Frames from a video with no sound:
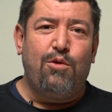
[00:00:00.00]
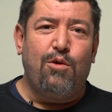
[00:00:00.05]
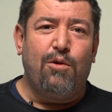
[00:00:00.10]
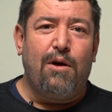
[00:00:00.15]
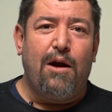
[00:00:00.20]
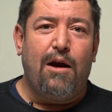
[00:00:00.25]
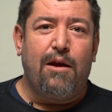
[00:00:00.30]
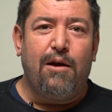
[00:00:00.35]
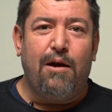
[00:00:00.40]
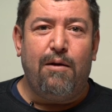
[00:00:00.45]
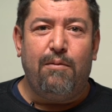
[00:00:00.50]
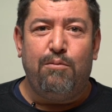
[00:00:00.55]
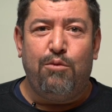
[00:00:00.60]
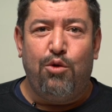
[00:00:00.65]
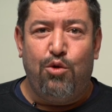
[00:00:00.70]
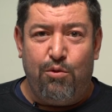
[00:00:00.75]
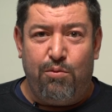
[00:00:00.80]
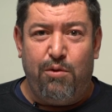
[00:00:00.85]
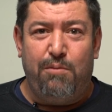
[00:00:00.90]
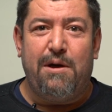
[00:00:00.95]
Türklerde
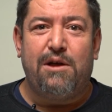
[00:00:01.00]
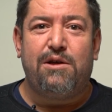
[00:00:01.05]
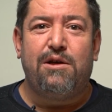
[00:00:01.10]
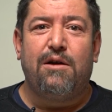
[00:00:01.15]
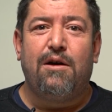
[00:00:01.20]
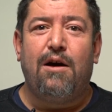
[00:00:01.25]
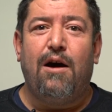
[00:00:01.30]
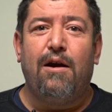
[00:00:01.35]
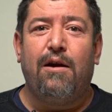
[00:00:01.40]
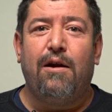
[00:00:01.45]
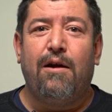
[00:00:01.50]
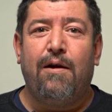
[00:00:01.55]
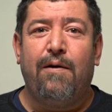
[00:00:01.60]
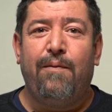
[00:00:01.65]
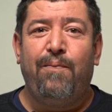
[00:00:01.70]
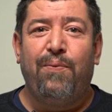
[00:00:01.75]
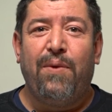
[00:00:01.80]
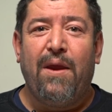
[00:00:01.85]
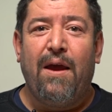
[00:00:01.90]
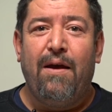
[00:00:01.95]
büyük bir besin kaynağı
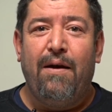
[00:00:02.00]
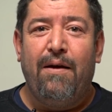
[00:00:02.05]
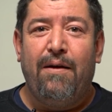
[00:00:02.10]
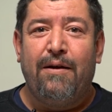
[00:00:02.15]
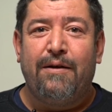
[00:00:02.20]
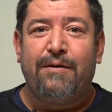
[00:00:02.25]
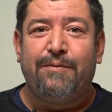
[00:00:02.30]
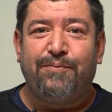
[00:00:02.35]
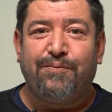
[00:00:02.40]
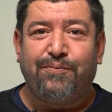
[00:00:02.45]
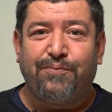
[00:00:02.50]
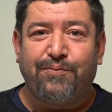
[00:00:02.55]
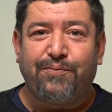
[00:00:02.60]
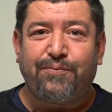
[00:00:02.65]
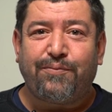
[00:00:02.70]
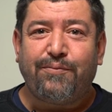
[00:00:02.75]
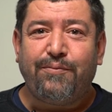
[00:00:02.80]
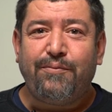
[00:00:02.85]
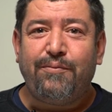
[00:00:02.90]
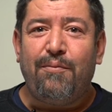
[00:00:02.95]
biz o şekilde
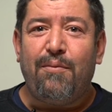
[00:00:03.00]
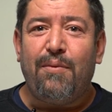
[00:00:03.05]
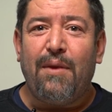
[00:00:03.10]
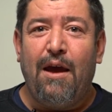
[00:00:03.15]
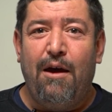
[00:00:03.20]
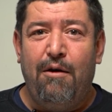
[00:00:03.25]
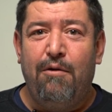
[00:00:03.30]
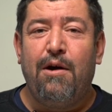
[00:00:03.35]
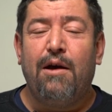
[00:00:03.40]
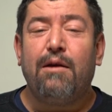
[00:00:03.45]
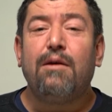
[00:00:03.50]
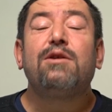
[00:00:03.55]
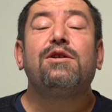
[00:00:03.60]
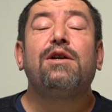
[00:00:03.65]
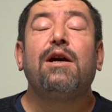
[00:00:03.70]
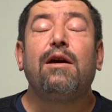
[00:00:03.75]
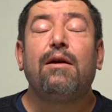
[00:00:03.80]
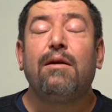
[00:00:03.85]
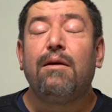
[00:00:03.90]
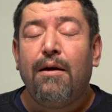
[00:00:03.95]
tüketmişiz yani. Evet
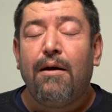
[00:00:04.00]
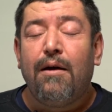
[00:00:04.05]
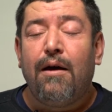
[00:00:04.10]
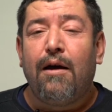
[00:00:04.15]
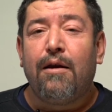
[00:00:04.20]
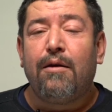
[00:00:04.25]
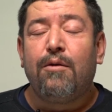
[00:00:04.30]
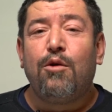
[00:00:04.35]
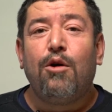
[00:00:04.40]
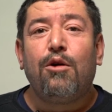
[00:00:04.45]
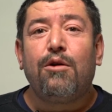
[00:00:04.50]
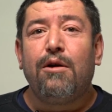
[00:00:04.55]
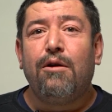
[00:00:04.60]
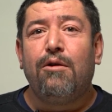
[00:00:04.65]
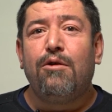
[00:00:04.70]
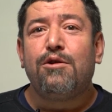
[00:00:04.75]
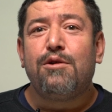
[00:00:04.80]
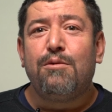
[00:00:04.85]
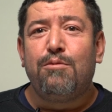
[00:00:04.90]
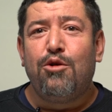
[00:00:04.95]
şey 4 yıl
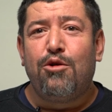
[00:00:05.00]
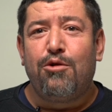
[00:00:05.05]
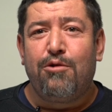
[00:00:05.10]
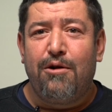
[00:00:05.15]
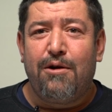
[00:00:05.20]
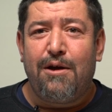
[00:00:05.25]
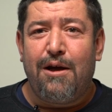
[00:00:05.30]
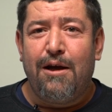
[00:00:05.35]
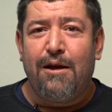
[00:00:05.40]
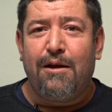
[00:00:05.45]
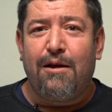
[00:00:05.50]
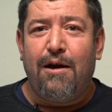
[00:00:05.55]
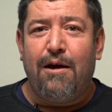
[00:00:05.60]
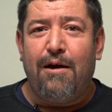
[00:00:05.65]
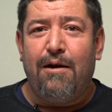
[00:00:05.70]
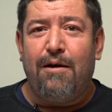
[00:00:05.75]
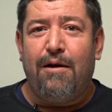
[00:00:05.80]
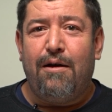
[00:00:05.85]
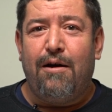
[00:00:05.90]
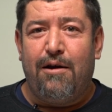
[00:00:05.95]
önce Burger
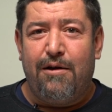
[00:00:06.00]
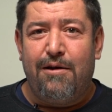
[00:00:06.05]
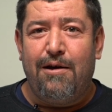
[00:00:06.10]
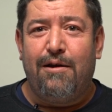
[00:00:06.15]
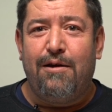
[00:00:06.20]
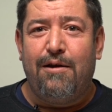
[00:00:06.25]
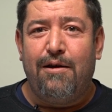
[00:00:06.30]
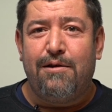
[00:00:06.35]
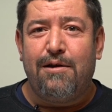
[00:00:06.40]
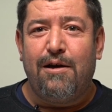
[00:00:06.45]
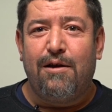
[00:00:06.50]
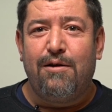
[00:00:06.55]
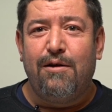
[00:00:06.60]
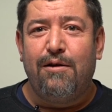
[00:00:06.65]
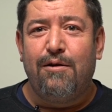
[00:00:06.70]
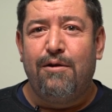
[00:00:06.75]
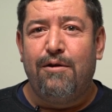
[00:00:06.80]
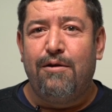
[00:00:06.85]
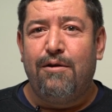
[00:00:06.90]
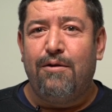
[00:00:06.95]
King'de at eti
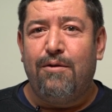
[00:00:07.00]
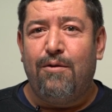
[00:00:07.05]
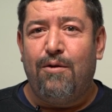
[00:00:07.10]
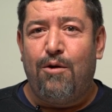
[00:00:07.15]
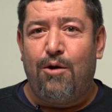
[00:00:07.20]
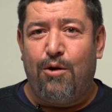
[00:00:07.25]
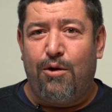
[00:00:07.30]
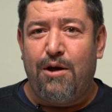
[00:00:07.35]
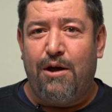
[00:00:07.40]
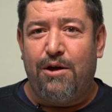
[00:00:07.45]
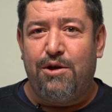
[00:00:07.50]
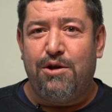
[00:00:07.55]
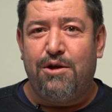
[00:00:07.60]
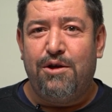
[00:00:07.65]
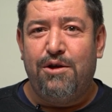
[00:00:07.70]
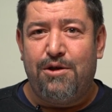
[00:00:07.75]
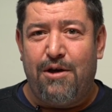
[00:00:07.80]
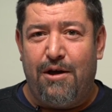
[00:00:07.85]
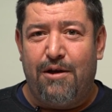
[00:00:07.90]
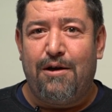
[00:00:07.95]
satıldığı ortaya
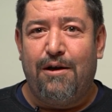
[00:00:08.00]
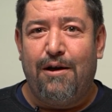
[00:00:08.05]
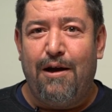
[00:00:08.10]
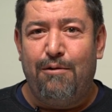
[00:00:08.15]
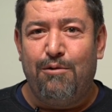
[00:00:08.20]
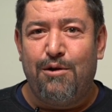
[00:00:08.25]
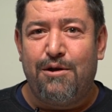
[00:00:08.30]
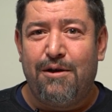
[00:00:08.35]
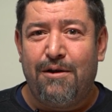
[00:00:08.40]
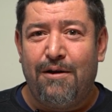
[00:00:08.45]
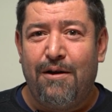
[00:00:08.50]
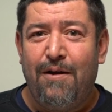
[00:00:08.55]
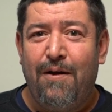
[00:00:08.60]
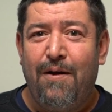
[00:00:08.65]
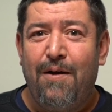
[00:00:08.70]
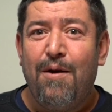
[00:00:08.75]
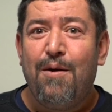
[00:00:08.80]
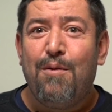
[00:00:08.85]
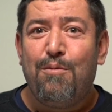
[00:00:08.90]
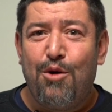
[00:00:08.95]
çıkınca hatırlar mısın?
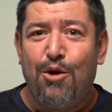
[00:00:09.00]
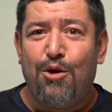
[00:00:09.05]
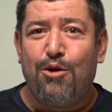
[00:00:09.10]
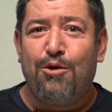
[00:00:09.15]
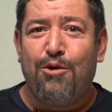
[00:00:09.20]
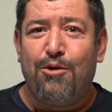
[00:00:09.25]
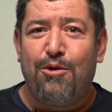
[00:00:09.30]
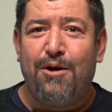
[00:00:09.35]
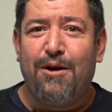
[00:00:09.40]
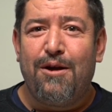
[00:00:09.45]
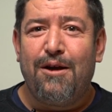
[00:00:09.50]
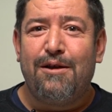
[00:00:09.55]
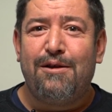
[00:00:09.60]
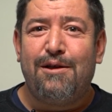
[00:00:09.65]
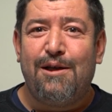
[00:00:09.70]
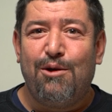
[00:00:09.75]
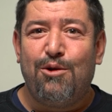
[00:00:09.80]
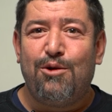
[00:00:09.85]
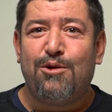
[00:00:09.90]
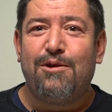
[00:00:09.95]
Evet. Burger King'in
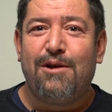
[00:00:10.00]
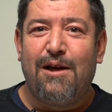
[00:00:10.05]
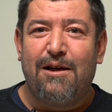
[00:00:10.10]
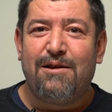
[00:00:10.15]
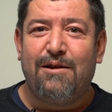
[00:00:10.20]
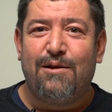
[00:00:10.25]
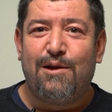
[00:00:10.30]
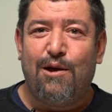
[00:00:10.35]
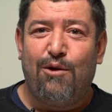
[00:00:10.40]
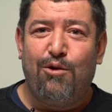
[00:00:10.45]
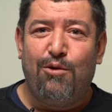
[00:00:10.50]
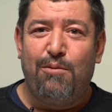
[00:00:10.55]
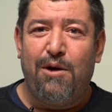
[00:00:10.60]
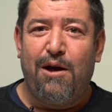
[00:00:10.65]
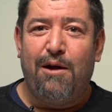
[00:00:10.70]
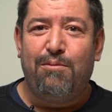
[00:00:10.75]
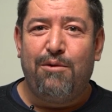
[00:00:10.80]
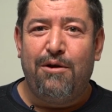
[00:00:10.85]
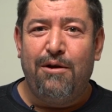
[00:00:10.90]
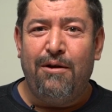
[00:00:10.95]
CEO'su nasıl savunma
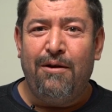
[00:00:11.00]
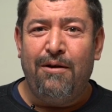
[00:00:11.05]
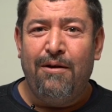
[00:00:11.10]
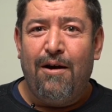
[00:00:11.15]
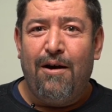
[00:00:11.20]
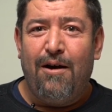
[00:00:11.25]
yaptı?